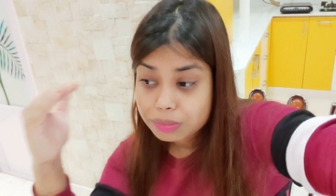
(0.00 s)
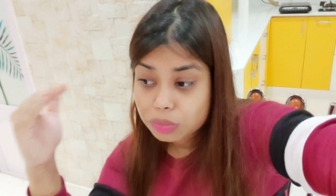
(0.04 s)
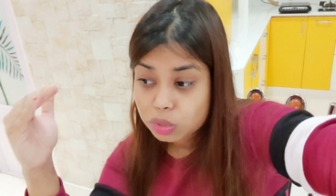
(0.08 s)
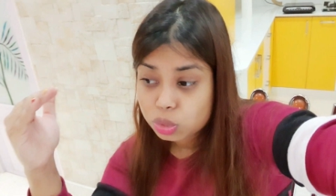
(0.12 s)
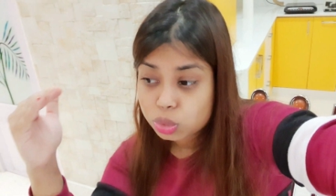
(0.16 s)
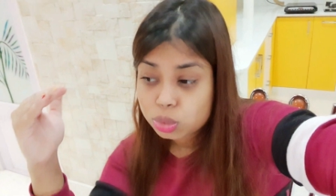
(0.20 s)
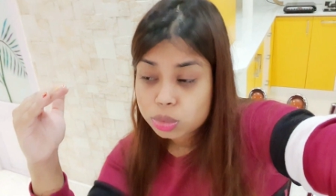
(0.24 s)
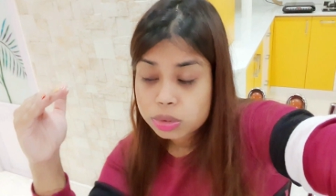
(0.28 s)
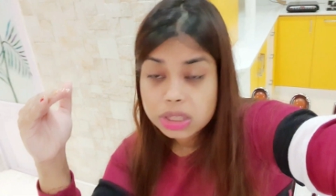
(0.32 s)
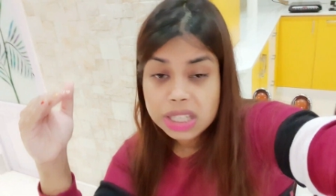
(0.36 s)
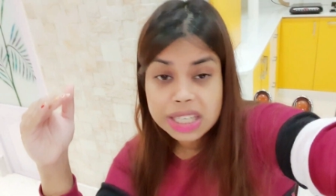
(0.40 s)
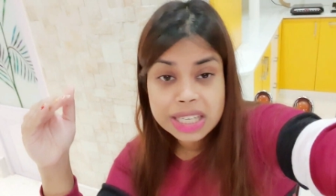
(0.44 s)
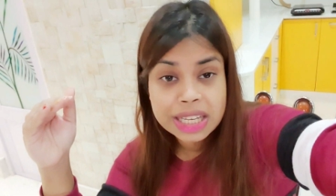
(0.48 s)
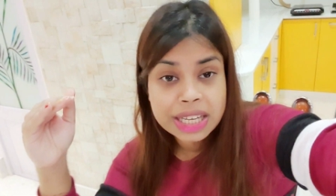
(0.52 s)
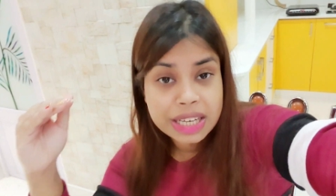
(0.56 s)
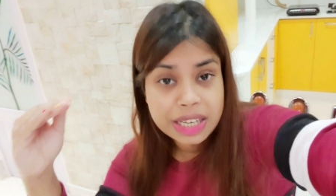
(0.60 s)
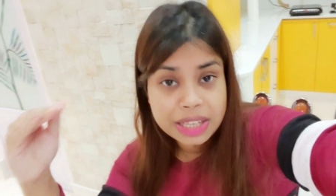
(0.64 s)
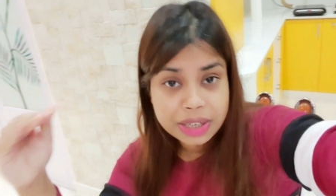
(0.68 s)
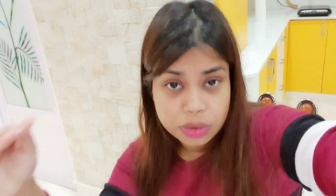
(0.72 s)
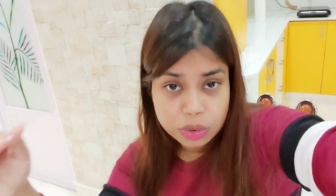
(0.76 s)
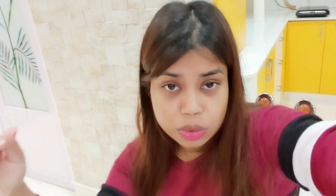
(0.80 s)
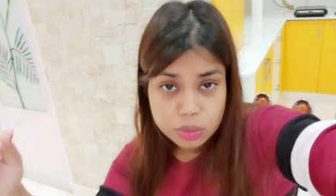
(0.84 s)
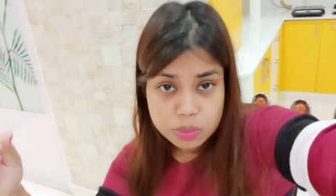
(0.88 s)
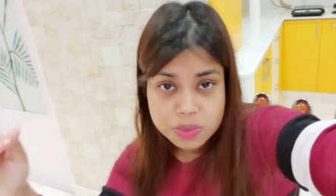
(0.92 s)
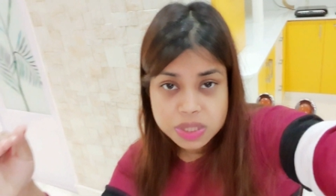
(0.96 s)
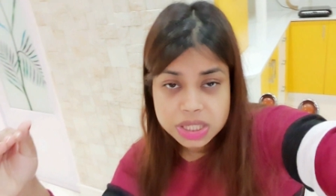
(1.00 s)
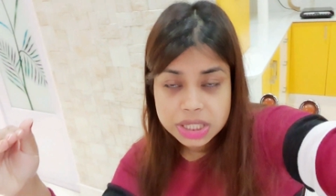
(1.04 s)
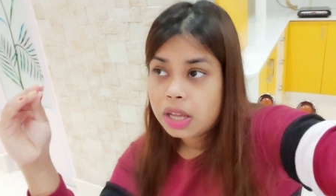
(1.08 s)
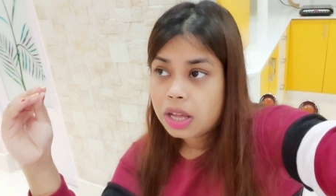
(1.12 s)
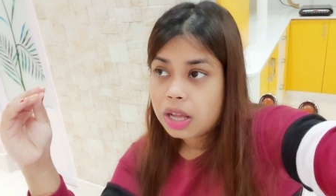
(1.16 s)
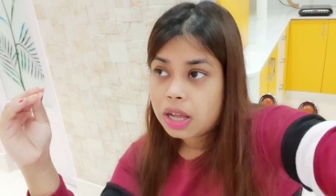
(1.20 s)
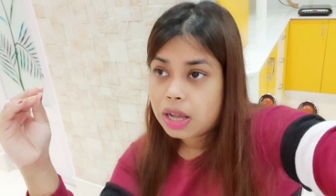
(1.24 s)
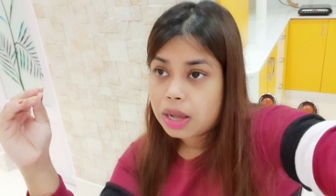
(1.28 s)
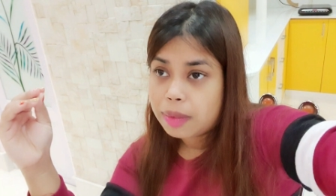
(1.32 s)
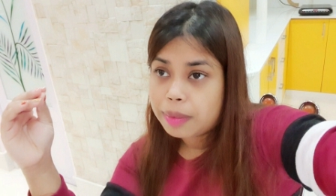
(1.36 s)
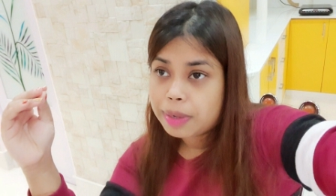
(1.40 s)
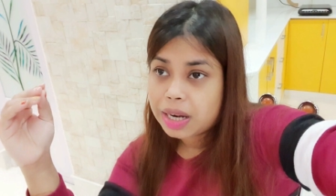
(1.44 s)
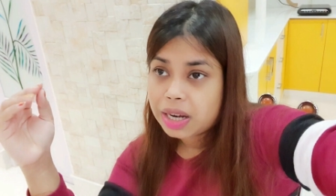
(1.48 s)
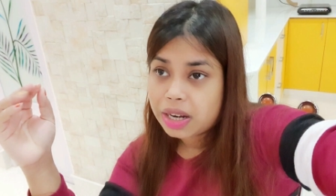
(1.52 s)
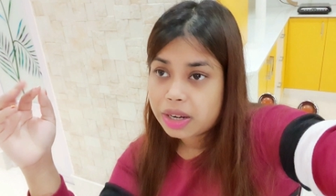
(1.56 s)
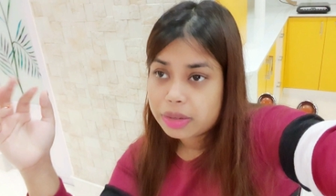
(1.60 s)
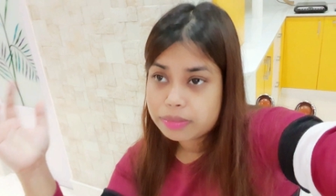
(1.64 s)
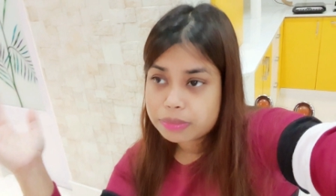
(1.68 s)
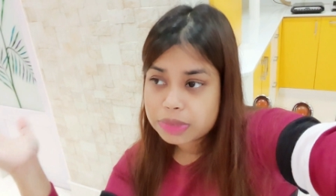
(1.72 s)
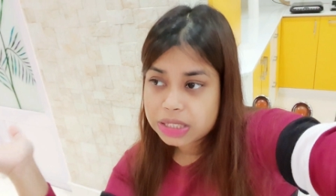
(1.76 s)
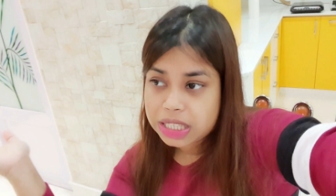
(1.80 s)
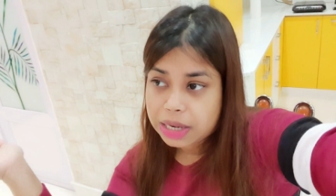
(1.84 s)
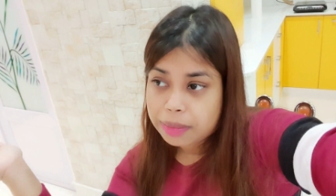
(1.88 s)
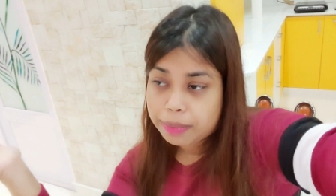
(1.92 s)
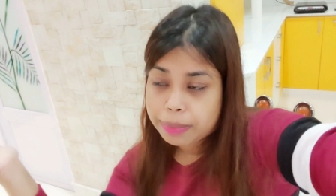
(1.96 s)
ওষুধটা খেলে কমছে আবার
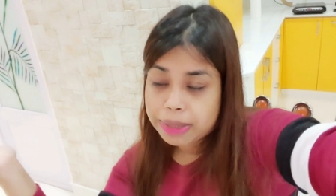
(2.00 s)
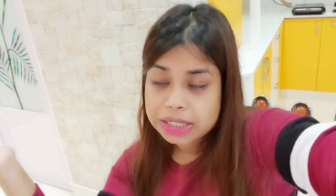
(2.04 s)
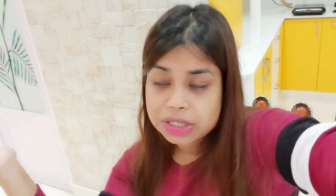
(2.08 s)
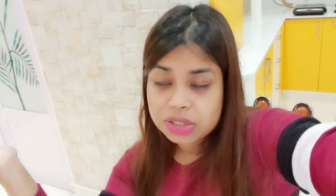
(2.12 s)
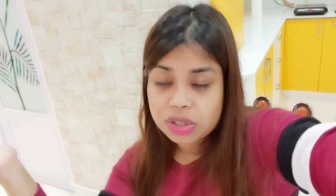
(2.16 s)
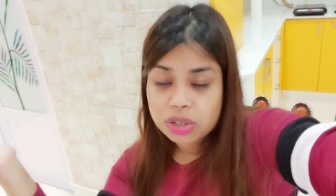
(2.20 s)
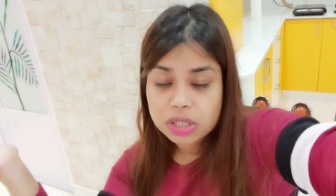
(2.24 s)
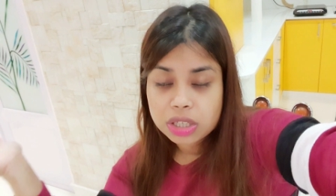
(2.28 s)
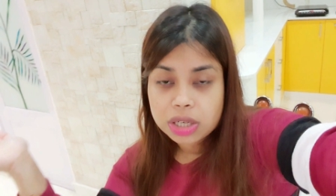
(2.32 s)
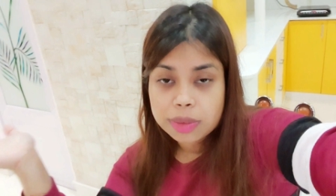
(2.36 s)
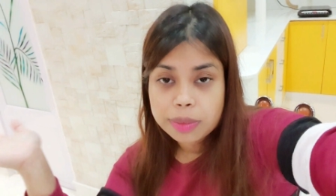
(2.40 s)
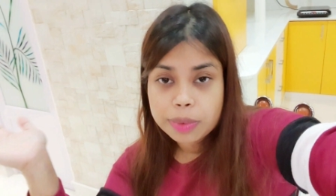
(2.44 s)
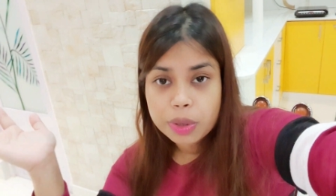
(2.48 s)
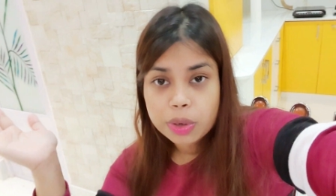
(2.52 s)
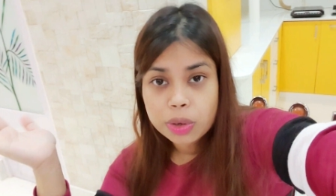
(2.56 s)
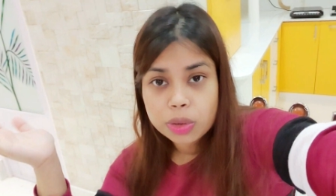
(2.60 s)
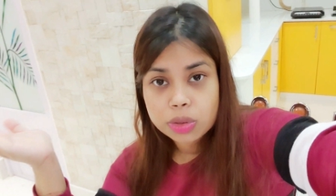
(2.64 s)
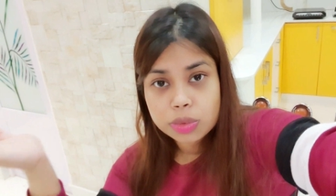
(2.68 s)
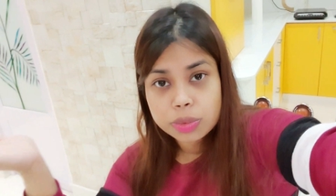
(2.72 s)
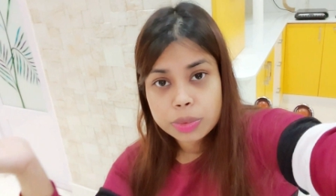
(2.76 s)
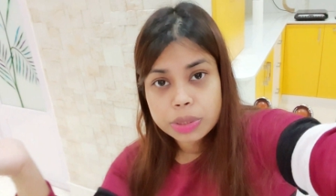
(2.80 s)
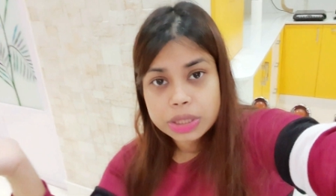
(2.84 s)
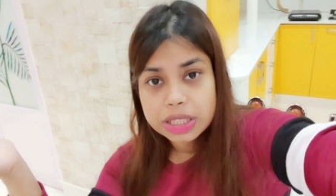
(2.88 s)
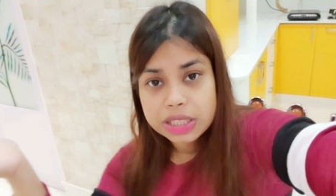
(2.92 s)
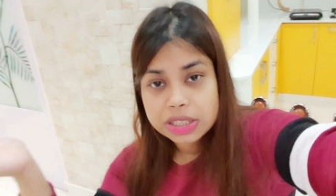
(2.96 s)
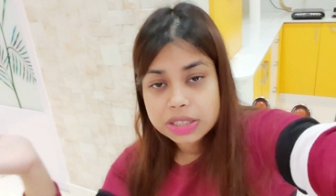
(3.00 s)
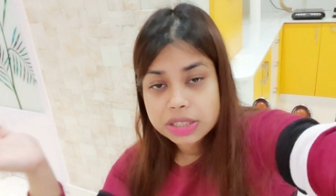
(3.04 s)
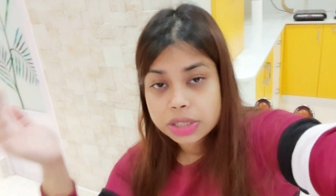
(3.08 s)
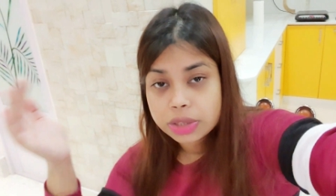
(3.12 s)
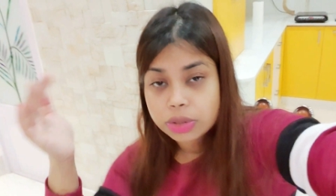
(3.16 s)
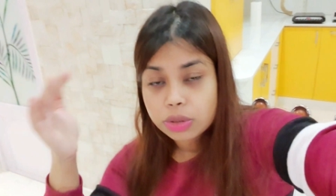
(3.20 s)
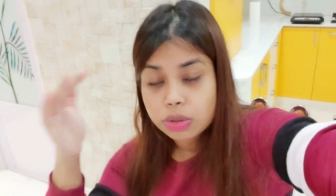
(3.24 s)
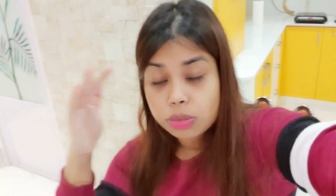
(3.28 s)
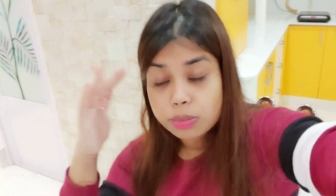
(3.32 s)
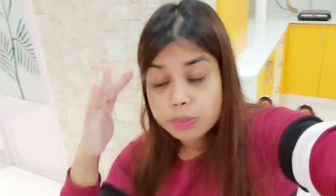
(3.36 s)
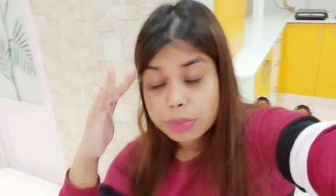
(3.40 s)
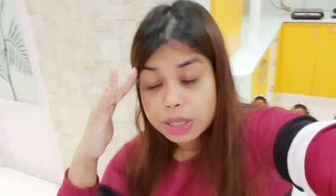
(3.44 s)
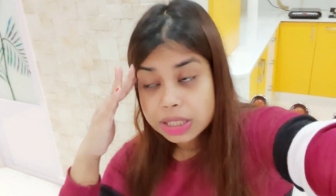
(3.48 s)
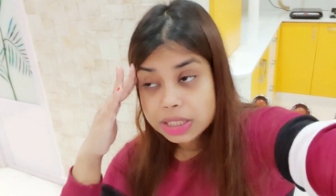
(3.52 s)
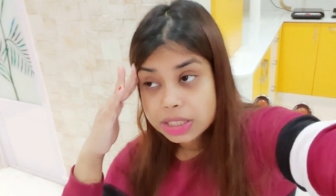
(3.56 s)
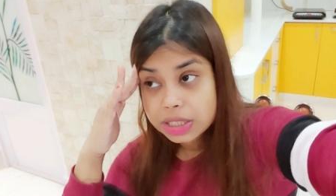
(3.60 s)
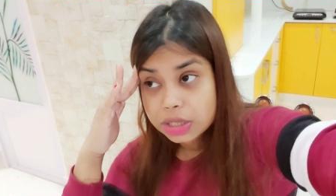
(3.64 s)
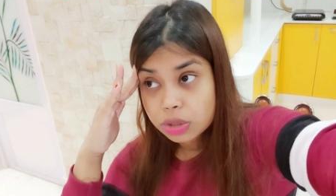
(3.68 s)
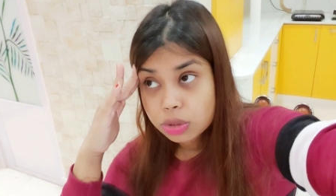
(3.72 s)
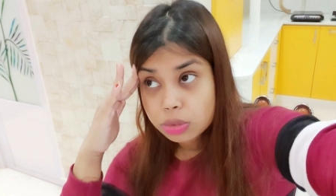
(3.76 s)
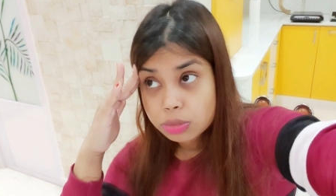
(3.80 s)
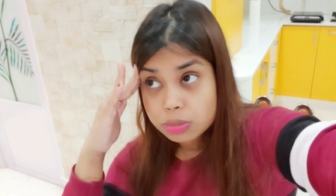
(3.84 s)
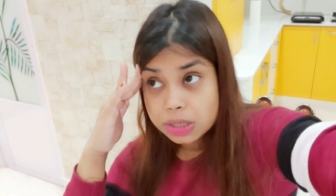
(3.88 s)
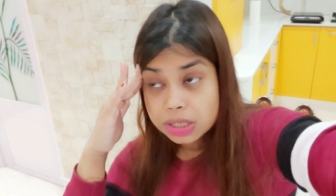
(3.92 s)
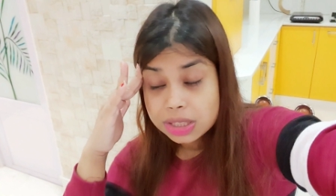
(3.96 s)
চার পাঁচ ঘন্টা পর অটোমেটিক যেরকম মানে
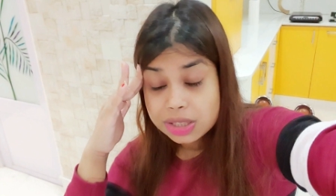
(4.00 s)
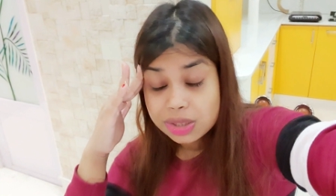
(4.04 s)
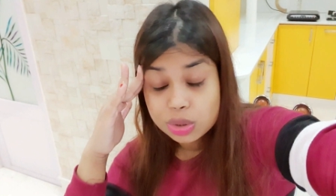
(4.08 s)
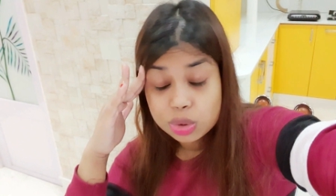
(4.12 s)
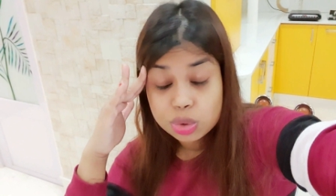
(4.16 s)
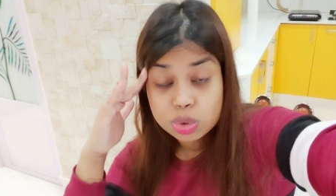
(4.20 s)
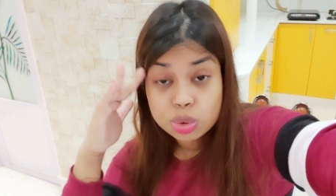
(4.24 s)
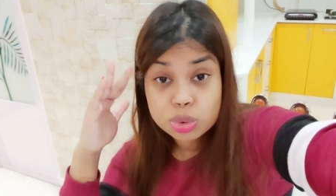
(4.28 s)
সেরকম জাস্ট